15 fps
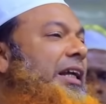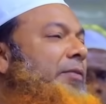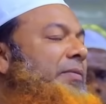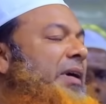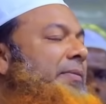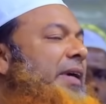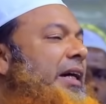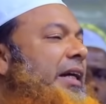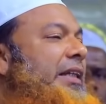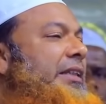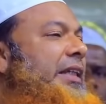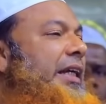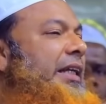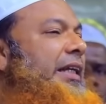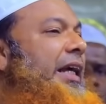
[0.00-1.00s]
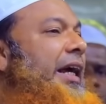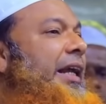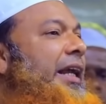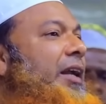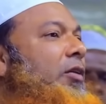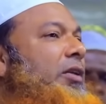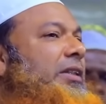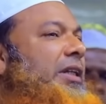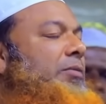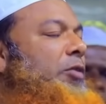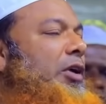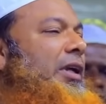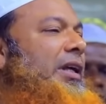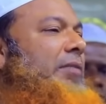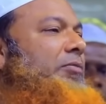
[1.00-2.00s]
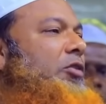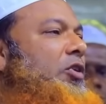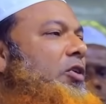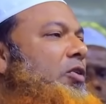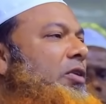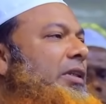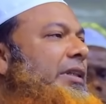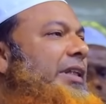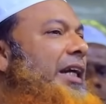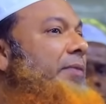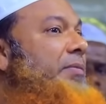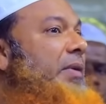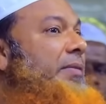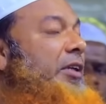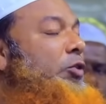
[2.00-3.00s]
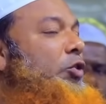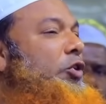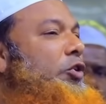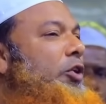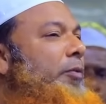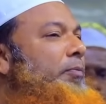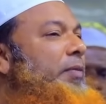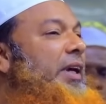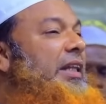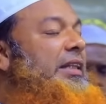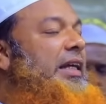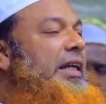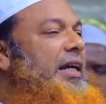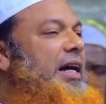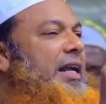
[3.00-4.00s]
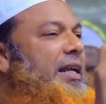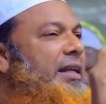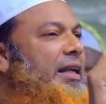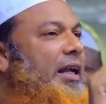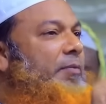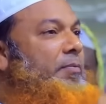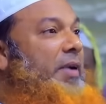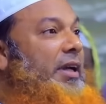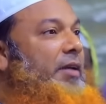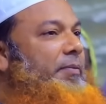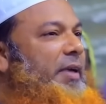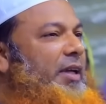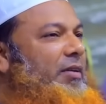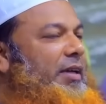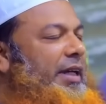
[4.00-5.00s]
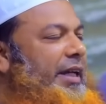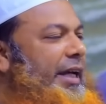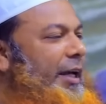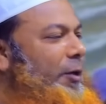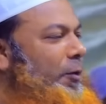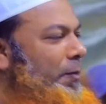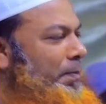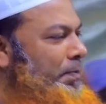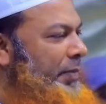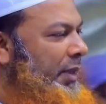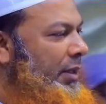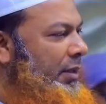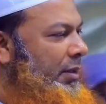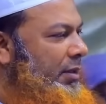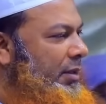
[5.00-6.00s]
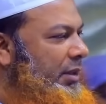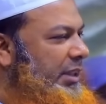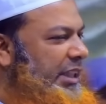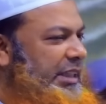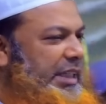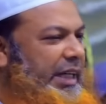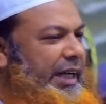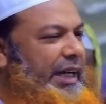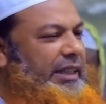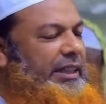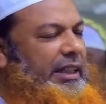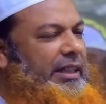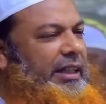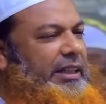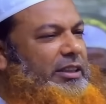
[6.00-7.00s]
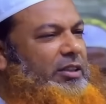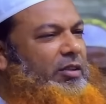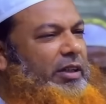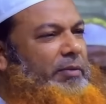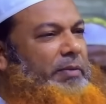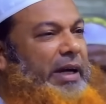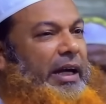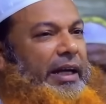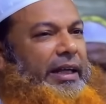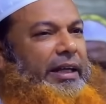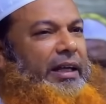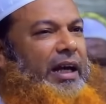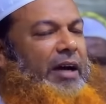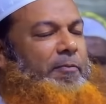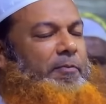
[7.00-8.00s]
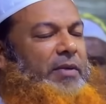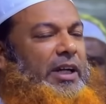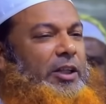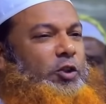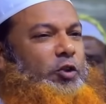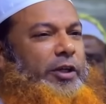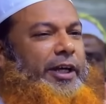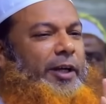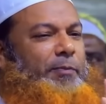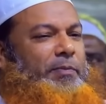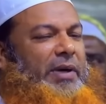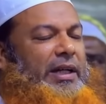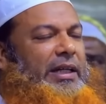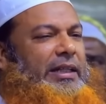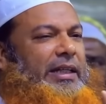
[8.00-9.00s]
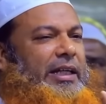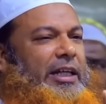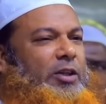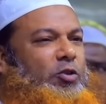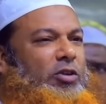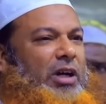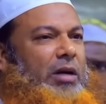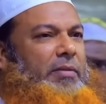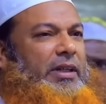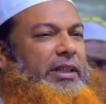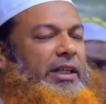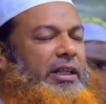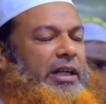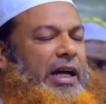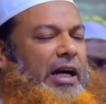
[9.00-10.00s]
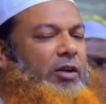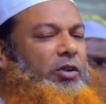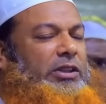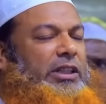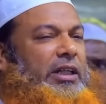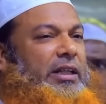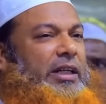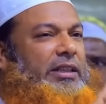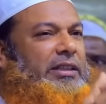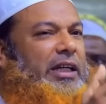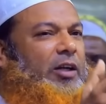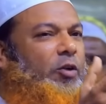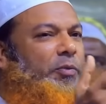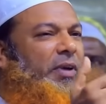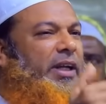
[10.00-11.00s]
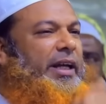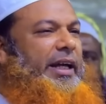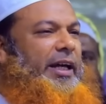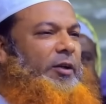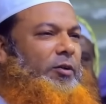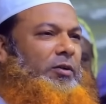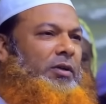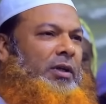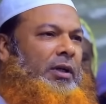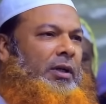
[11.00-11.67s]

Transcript: তার বাবাকে সেই ডিগ্রির কথা বললাম তখন তার বাবা দুই চোখ বেয়ে তার কান্নার পানি বের হয়ে গেল টিচারেরা জিজ্ঞেস করে ভাই আপনার চোখের পানি দেখে তো আমাদের আরও জিজ্ঞাসা আরও বেড়ে গেল